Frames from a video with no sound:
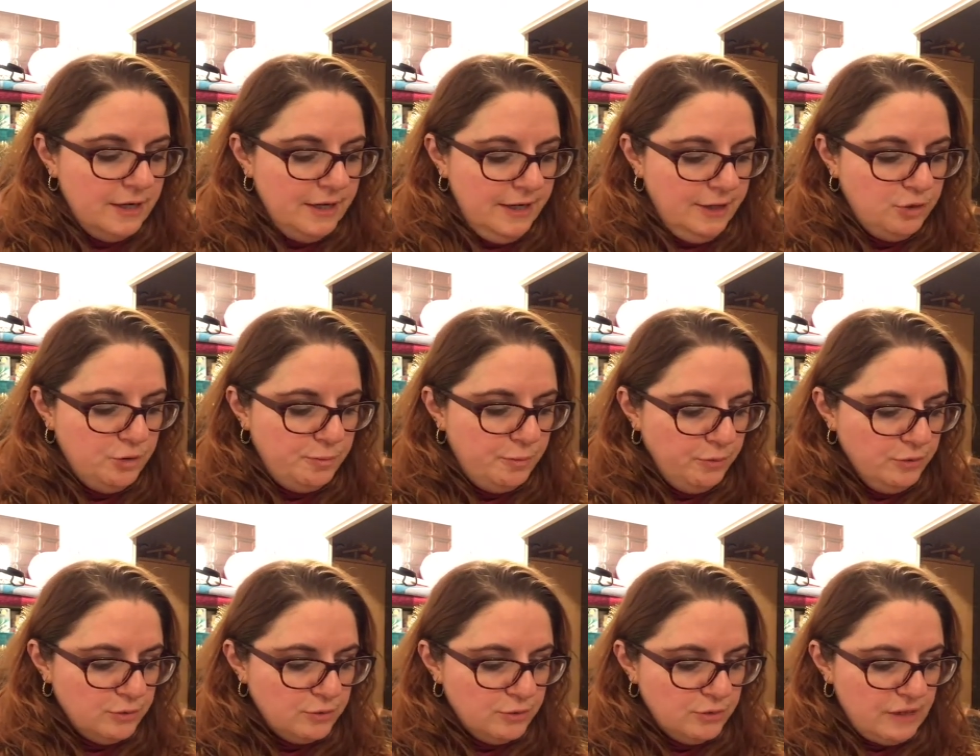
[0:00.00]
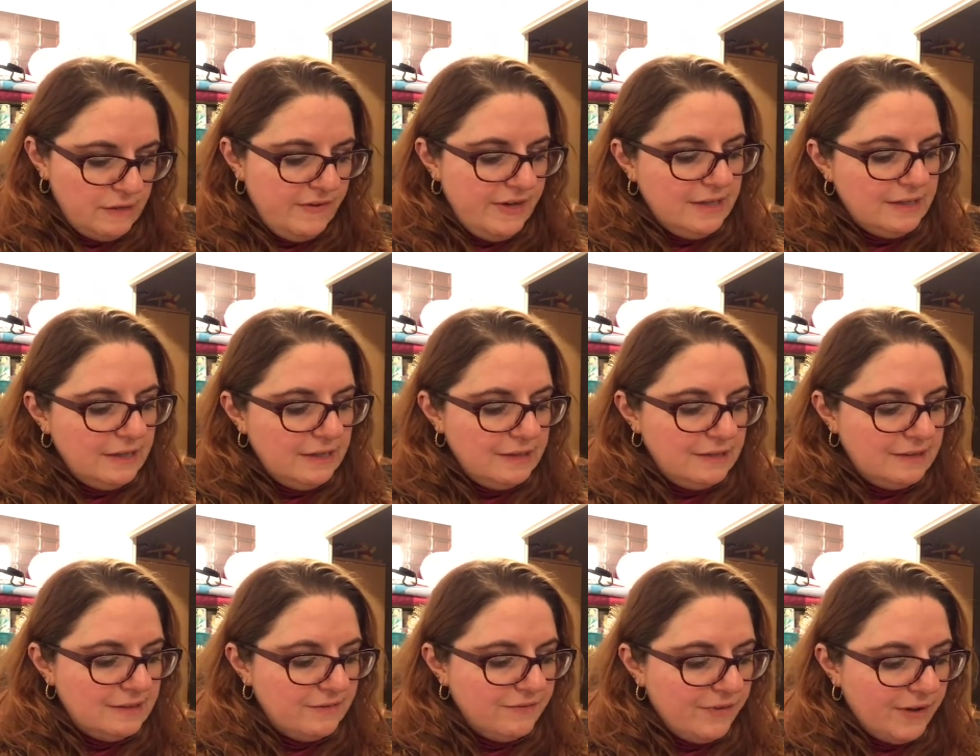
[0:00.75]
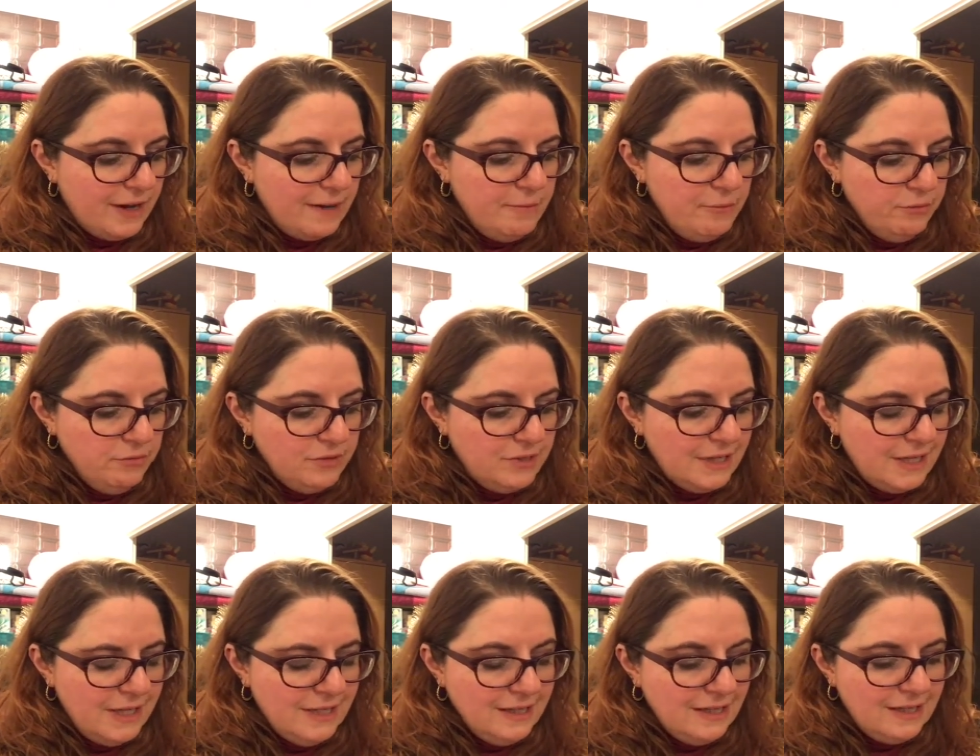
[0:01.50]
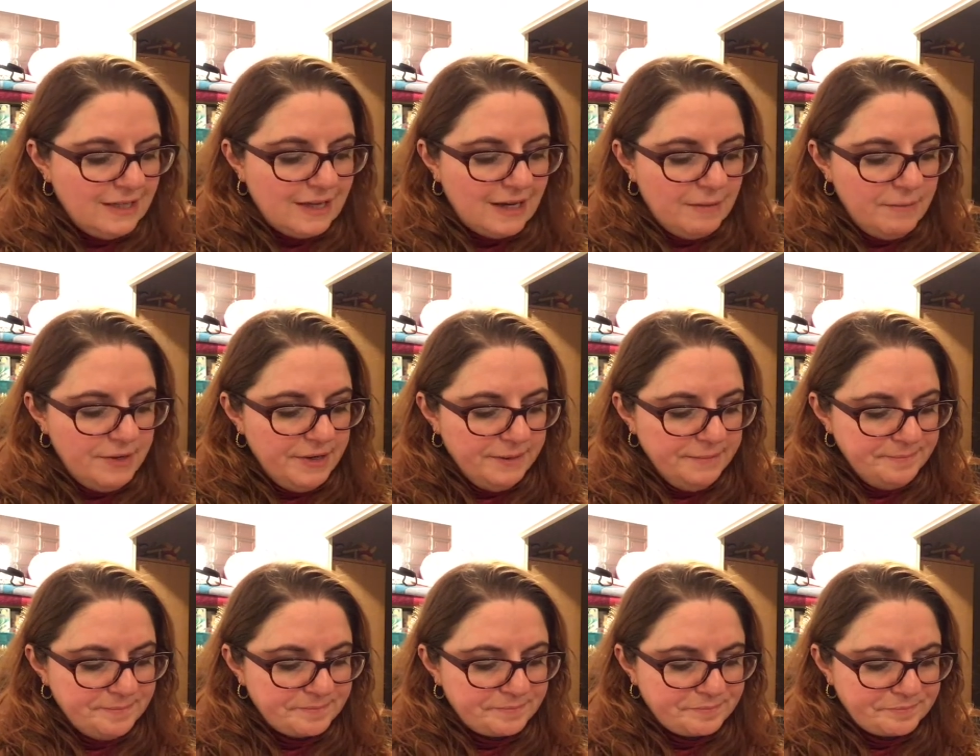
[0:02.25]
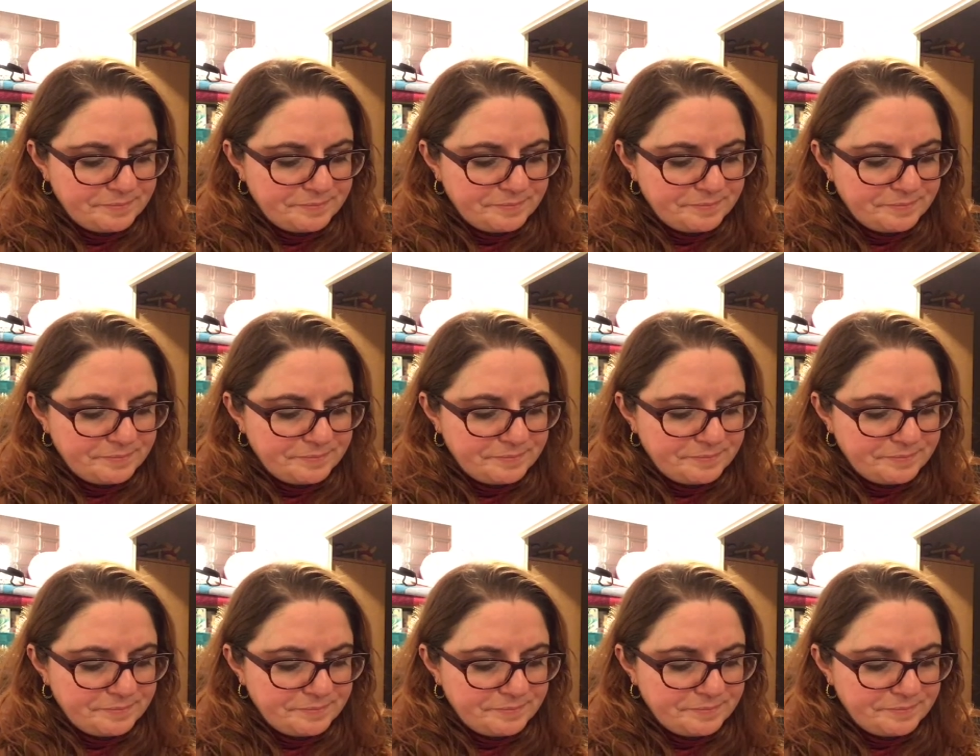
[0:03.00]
Et je pense que ça va être vraiment très, très, très bien.